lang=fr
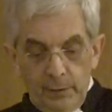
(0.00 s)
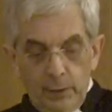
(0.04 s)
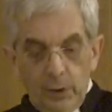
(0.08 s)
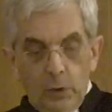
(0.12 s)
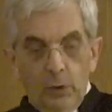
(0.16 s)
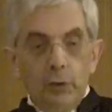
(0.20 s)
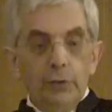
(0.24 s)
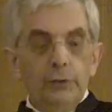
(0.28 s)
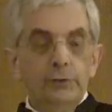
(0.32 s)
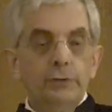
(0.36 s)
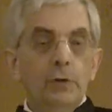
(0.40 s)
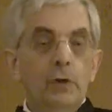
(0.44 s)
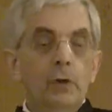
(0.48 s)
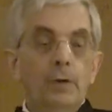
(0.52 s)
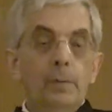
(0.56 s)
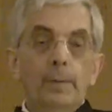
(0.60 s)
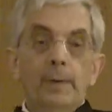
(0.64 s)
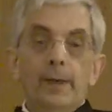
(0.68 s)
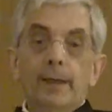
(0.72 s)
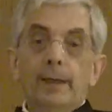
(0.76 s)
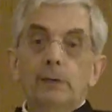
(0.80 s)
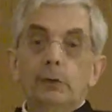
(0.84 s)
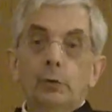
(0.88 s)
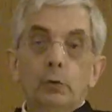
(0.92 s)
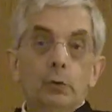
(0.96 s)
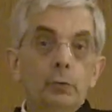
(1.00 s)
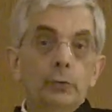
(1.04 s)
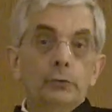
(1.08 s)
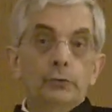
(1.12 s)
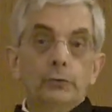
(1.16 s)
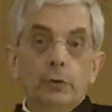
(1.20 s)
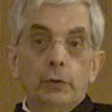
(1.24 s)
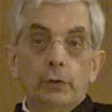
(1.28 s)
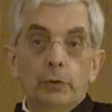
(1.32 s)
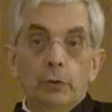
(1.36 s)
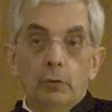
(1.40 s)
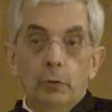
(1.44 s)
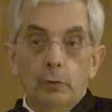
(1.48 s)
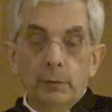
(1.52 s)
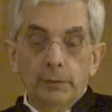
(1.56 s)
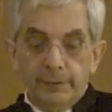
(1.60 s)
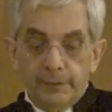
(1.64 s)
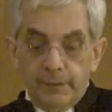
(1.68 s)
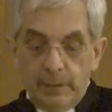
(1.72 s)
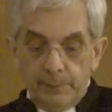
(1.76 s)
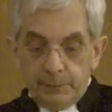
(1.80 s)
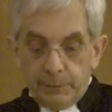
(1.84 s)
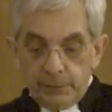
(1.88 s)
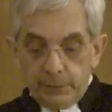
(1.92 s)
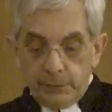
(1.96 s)
ressemble à d'autres
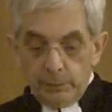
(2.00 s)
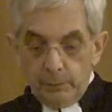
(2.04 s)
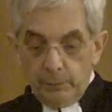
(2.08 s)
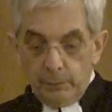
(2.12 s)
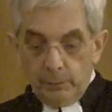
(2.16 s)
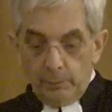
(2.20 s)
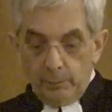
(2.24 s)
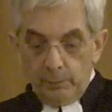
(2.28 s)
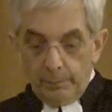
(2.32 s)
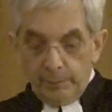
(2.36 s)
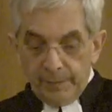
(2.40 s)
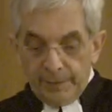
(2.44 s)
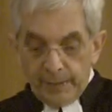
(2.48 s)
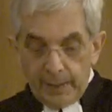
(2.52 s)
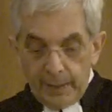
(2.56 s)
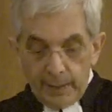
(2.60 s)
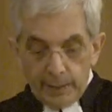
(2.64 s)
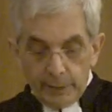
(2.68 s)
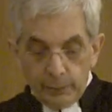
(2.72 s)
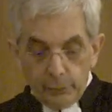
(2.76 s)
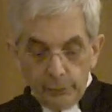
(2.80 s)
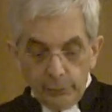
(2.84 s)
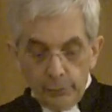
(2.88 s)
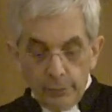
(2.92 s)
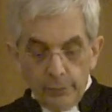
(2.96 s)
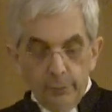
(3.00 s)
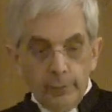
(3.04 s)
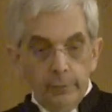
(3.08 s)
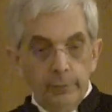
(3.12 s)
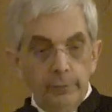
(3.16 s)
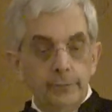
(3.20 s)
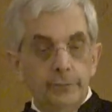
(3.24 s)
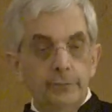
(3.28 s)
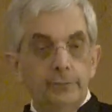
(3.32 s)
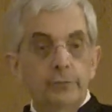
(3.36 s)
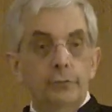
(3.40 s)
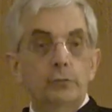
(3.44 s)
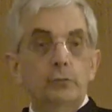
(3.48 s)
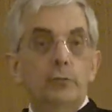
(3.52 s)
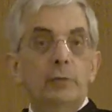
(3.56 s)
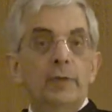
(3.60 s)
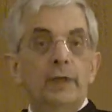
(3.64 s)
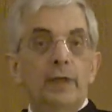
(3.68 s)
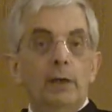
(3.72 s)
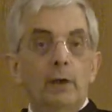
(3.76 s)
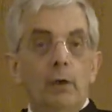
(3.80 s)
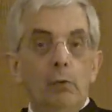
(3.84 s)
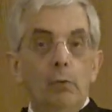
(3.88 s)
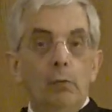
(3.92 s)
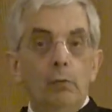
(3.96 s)
conceptions miraculeuses du
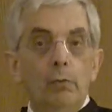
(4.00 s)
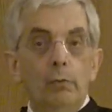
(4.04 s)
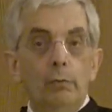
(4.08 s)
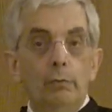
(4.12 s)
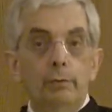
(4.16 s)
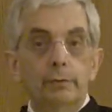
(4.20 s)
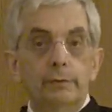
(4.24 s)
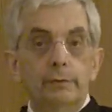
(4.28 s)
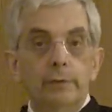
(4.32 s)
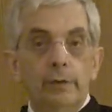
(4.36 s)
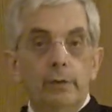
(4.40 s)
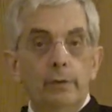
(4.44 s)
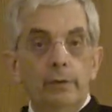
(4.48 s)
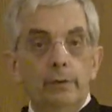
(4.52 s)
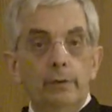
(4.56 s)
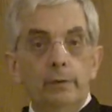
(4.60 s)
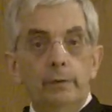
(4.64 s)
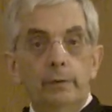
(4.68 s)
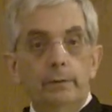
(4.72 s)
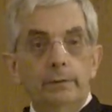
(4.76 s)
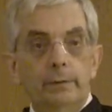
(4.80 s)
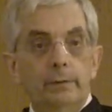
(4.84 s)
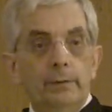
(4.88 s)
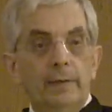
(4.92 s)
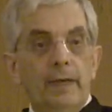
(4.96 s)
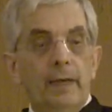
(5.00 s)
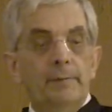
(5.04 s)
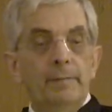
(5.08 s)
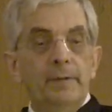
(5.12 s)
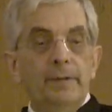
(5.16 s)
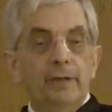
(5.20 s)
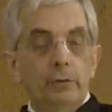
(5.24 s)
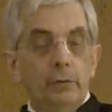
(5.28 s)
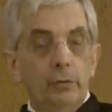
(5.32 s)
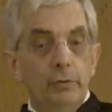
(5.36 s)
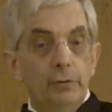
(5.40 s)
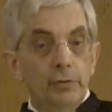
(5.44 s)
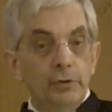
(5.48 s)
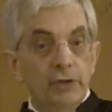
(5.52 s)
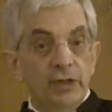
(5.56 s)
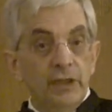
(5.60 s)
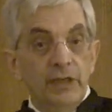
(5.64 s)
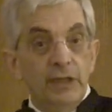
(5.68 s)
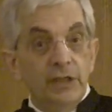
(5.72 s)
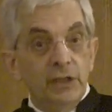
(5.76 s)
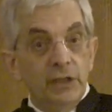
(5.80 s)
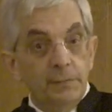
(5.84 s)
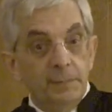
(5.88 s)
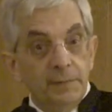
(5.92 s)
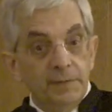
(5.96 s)
héros dans la mythologie
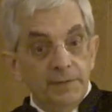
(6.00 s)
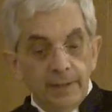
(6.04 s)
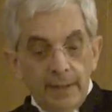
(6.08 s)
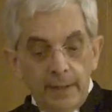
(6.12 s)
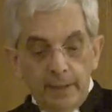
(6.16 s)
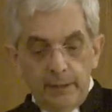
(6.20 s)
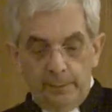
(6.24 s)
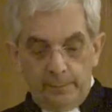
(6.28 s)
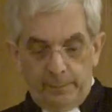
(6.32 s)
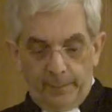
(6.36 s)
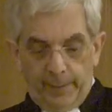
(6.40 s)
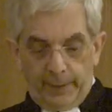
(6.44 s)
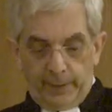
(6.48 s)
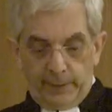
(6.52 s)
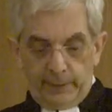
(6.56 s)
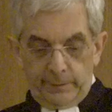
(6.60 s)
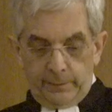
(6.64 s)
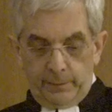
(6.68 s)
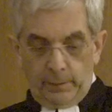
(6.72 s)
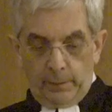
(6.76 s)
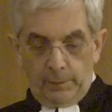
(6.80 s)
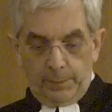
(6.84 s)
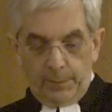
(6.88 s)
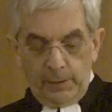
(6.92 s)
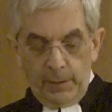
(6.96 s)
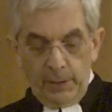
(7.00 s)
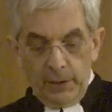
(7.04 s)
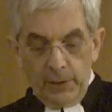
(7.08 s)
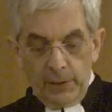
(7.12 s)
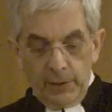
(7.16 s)
égyptienne, par exemple,